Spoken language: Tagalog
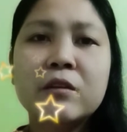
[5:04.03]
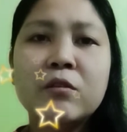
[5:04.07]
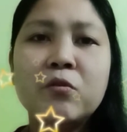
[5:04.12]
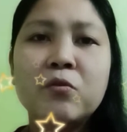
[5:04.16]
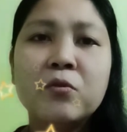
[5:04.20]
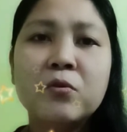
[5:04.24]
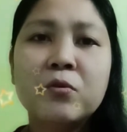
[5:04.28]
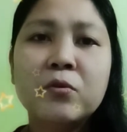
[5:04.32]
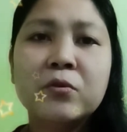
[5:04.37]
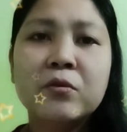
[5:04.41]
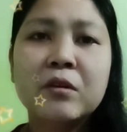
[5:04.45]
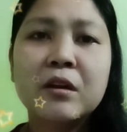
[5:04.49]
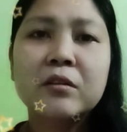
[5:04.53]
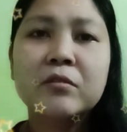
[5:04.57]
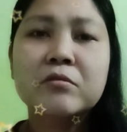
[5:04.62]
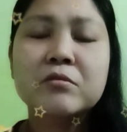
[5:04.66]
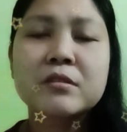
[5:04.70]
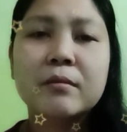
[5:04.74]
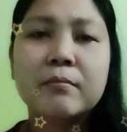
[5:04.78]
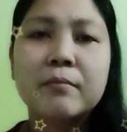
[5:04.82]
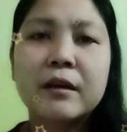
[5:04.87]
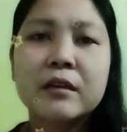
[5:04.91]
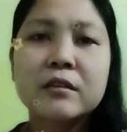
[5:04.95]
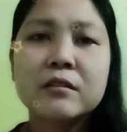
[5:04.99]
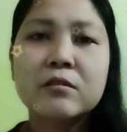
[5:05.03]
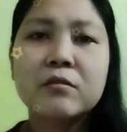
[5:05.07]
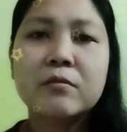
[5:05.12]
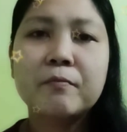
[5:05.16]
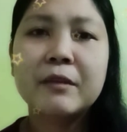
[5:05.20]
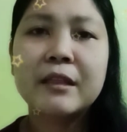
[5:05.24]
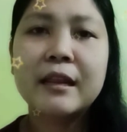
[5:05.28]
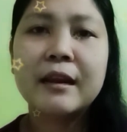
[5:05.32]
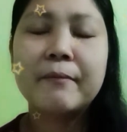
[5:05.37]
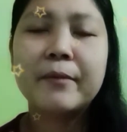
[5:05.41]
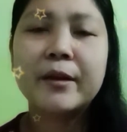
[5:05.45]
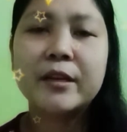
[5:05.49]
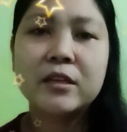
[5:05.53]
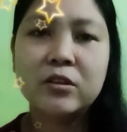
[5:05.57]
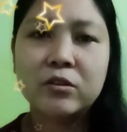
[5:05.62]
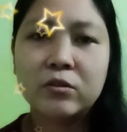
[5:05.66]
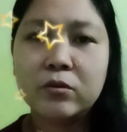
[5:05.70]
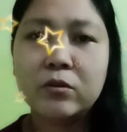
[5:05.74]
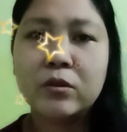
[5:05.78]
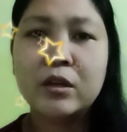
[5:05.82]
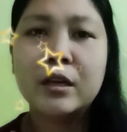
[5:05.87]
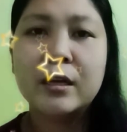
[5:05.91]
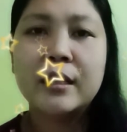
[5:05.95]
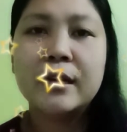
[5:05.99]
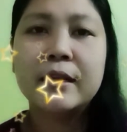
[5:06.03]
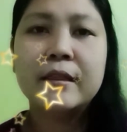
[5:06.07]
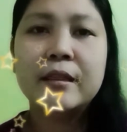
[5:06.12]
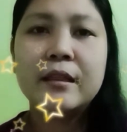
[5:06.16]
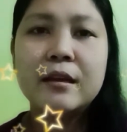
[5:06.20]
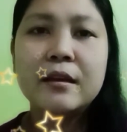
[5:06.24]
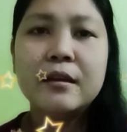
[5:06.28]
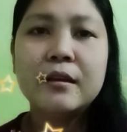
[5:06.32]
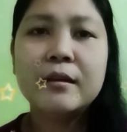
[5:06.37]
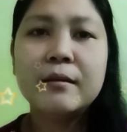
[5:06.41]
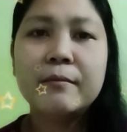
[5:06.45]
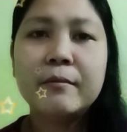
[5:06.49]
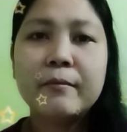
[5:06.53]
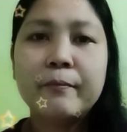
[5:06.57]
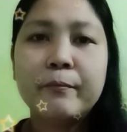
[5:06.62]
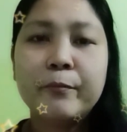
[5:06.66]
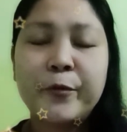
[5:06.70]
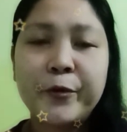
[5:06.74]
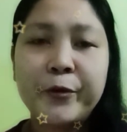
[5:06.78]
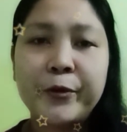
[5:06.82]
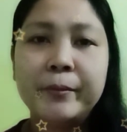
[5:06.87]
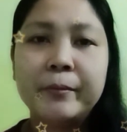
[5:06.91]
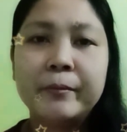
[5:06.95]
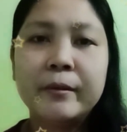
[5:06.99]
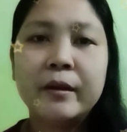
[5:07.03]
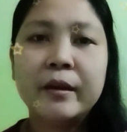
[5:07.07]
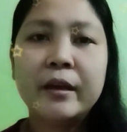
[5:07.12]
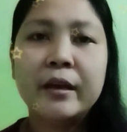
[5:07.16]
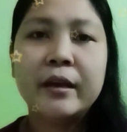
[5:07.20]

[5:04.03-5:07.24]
ihuhulog nyo lang doon sa box yung pinilapan nyo na form.